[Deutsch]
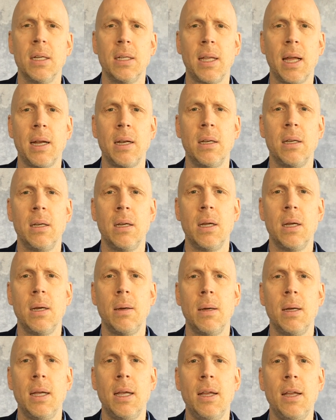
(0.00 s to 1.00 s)
Dann
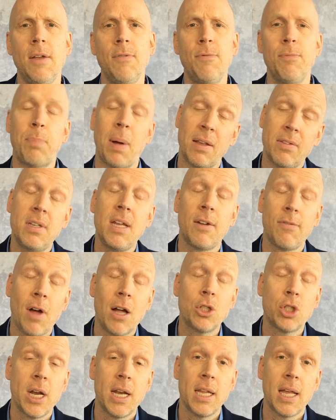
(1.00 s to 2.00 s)
passiert
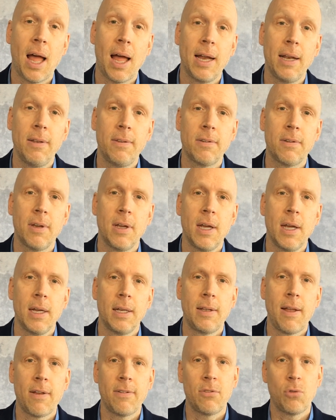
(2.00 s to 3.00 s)
wahrscheinlich eins,
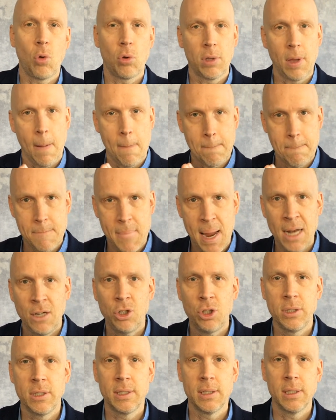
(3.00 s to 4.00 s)
dass dort
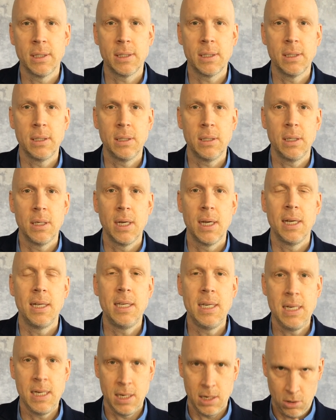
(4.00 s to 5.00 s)
Menschen sitzen,
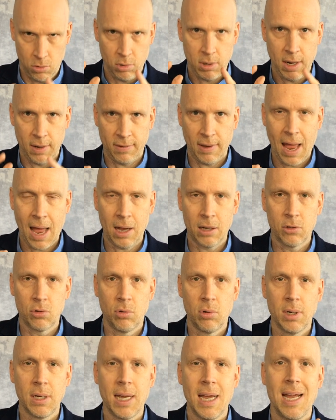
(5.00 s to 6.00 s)
die, und jetzt
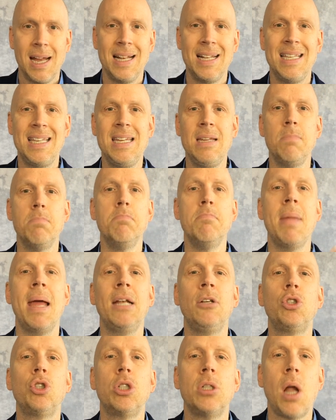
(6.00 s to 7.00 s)
Achtung, die
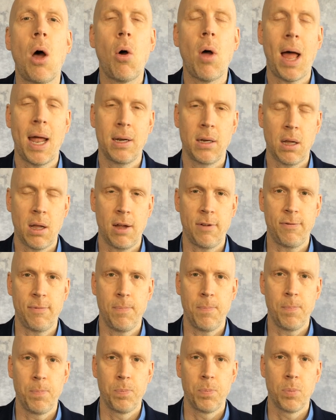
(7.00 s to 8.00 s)
Menschen auch angreifen.